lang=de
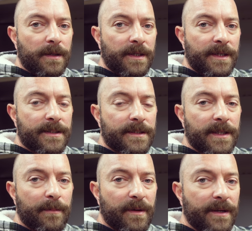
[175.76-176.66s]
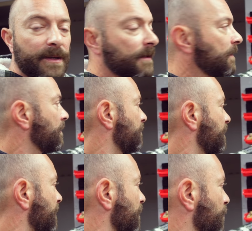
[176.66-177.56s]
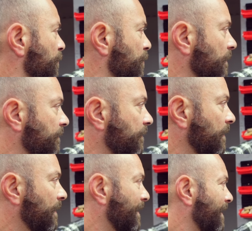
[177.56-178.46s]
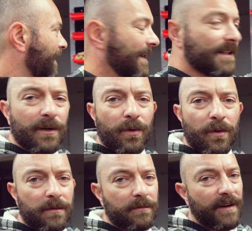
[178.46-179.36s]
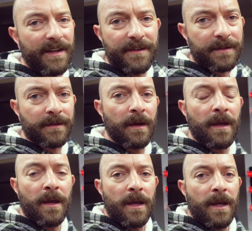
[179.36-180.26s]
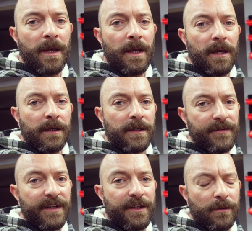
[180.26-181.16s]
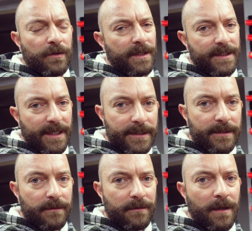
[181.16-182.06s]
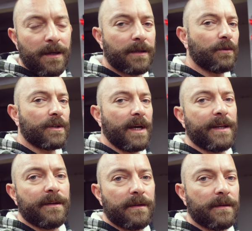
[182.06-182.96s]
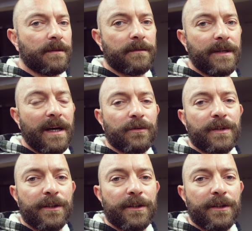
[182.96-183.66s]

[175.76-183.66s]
Kisten dabei mit der Kunststoffhalterung, Wand. Das werde ich natürlich ersetzen durch, eine, ja, durch